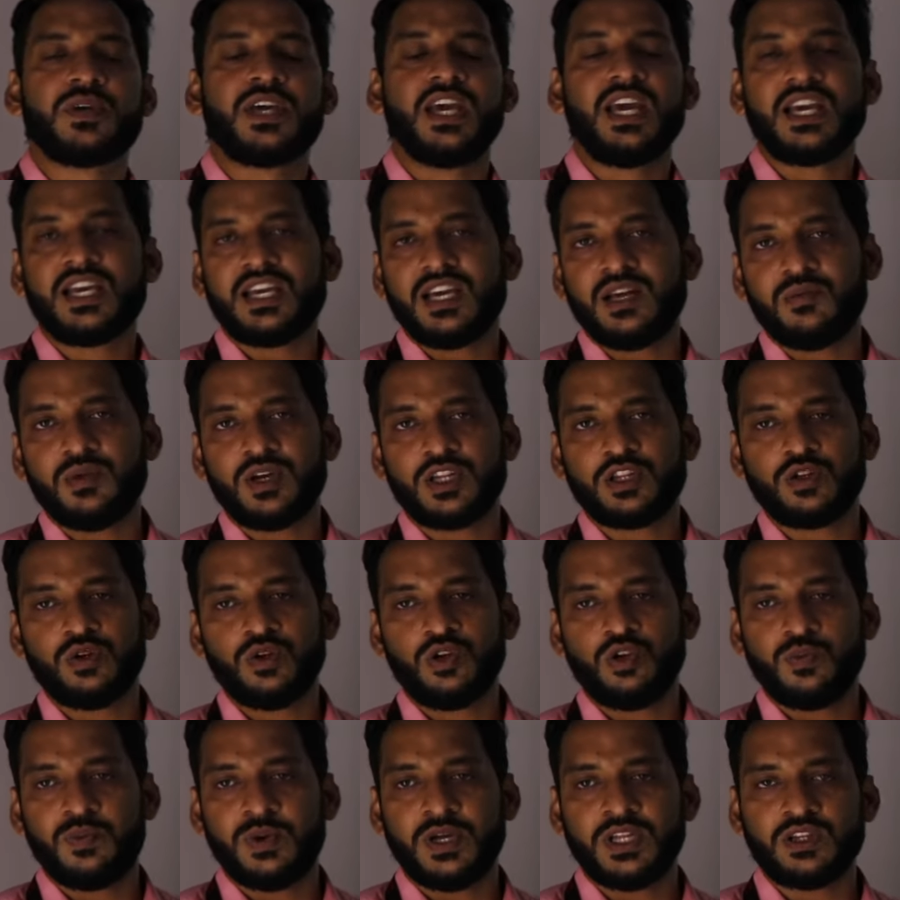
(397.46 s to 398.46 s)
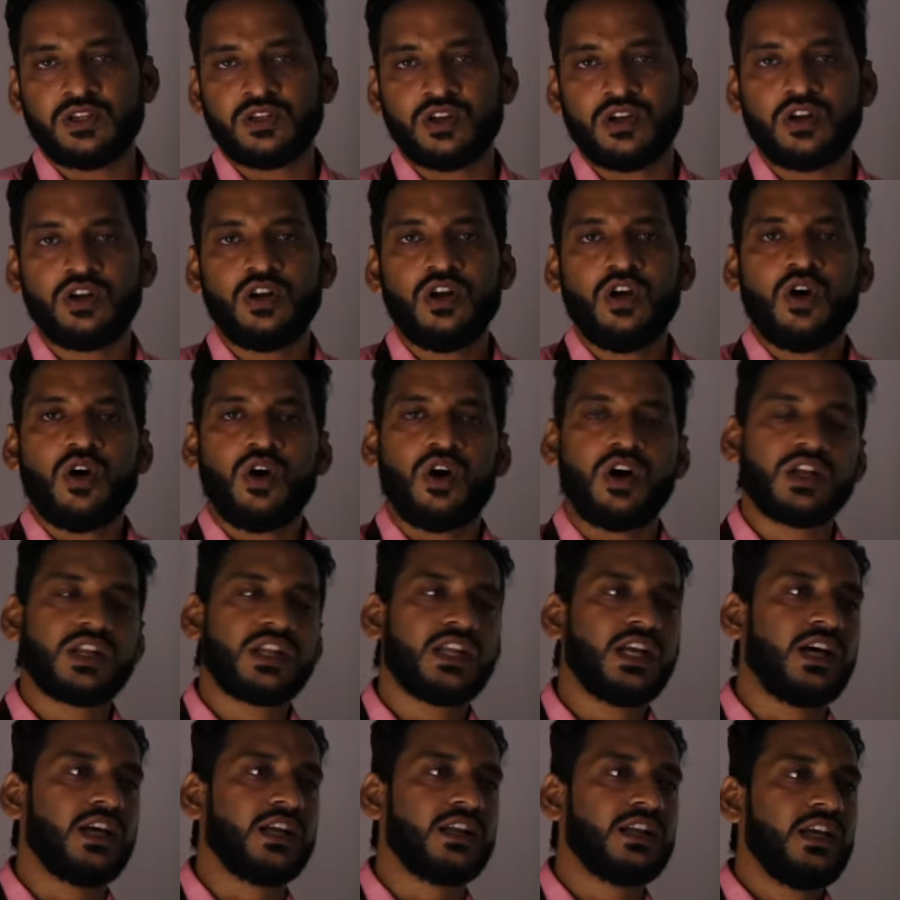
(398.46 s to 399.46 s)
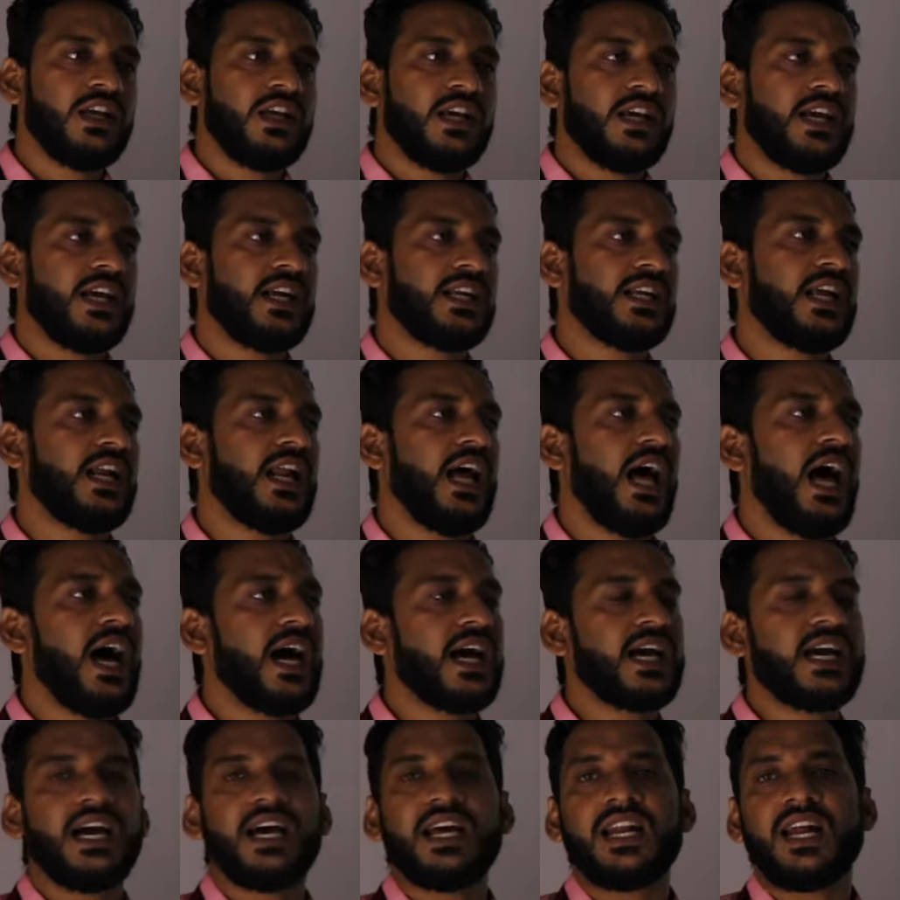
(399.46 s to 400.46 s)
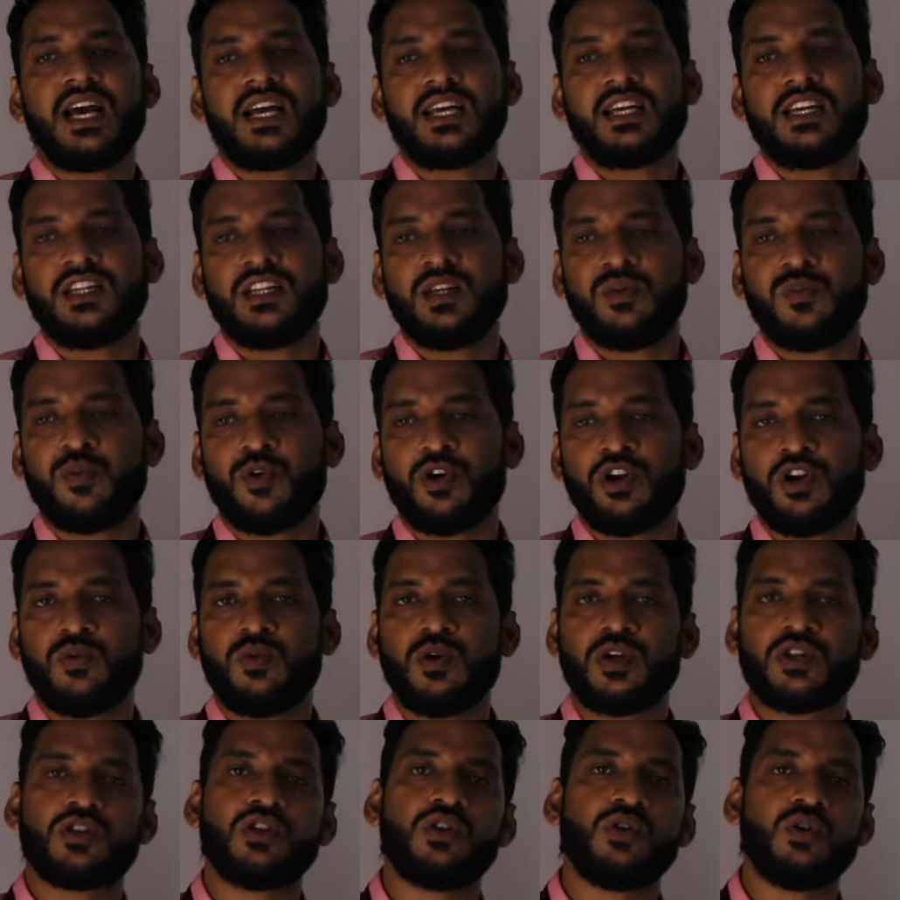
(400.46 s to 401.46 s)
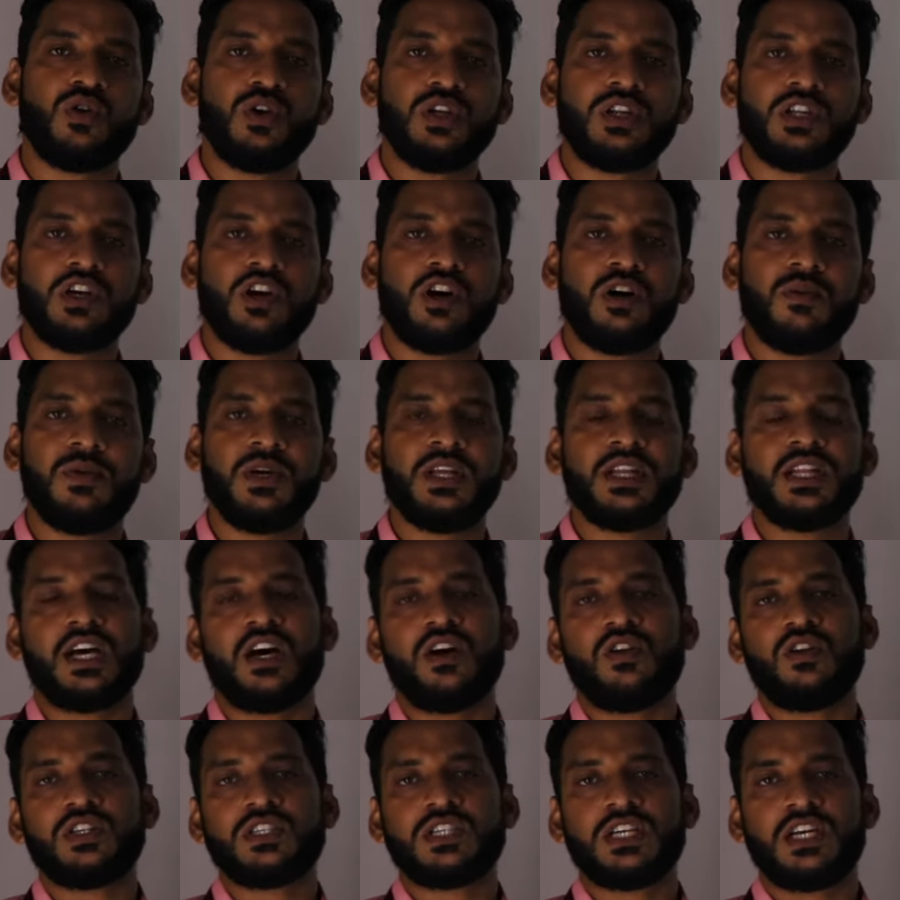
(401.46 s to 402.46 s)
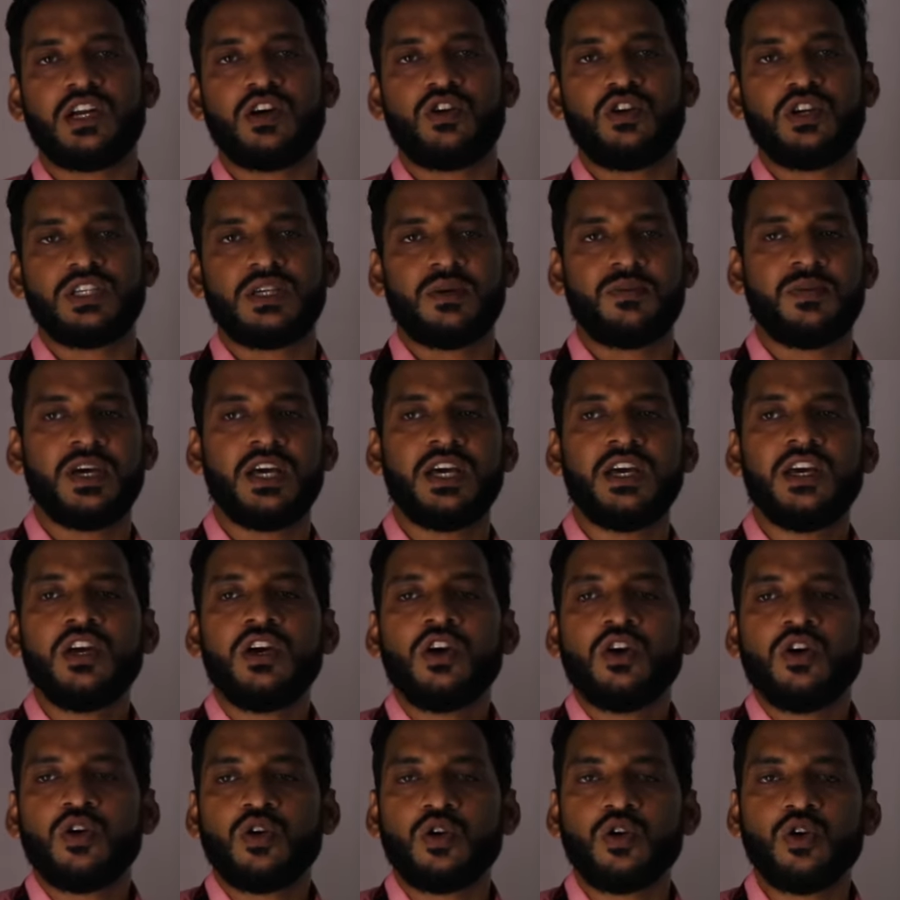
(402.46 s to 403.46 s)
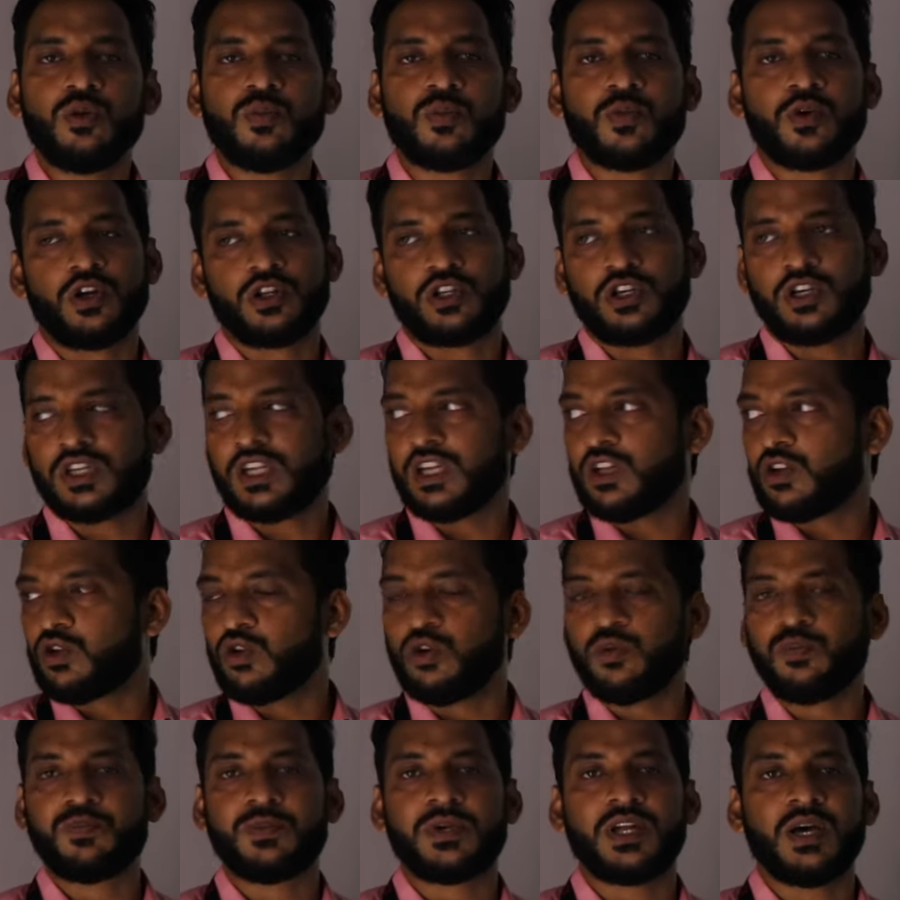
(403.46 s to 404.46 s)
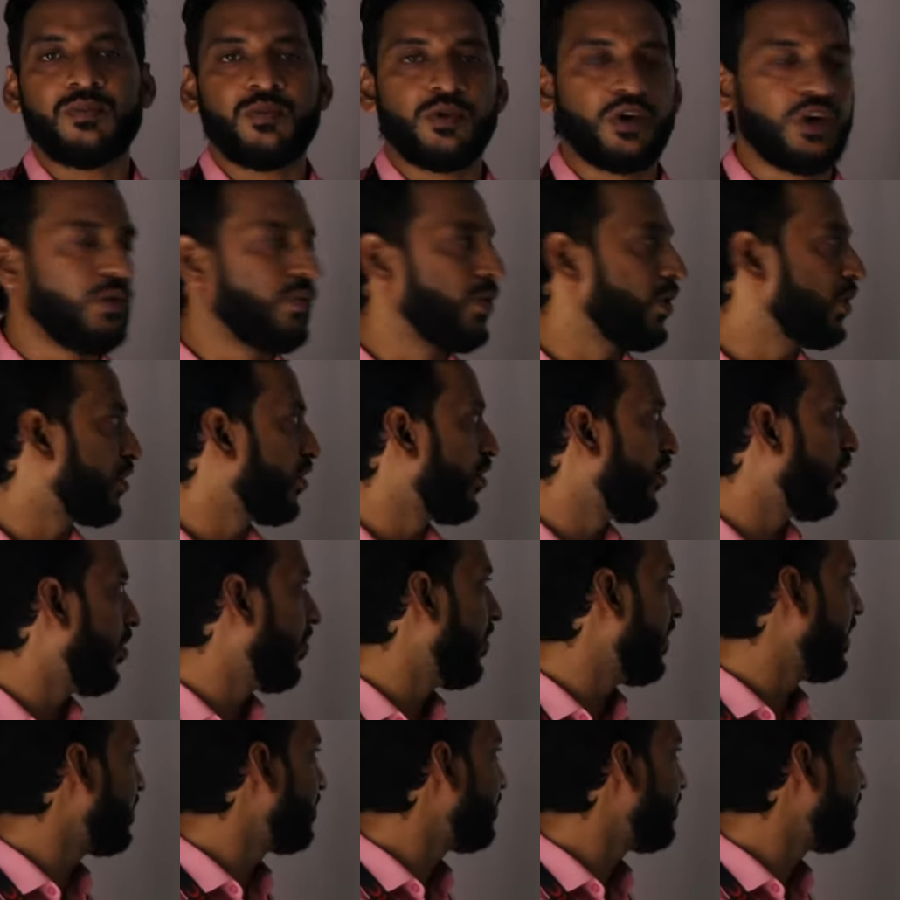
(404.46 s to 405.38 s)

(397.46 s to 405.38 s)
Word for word: কেকের মাধ্যমে রূপান্তর অর্থাৎ এটার আকার আকৃতি পরিবর্তন হইতে হবে তাহলে সেটা হয়ে যাবে রূপগত অর্থাৎ রূপটা পরিবর্তন হবে